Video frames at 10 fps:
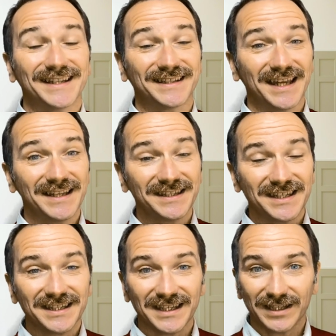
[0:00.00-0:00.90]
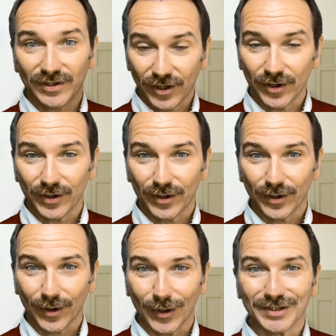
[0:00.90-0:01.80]
前置詞 de
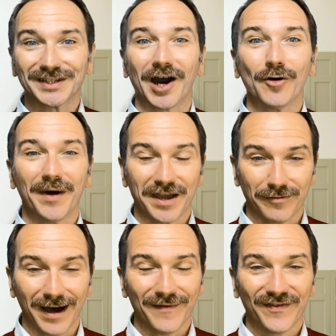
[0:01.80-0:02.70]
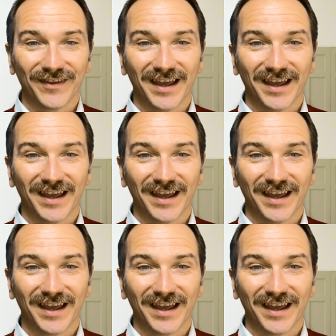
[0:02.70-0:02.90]
を使う場合は、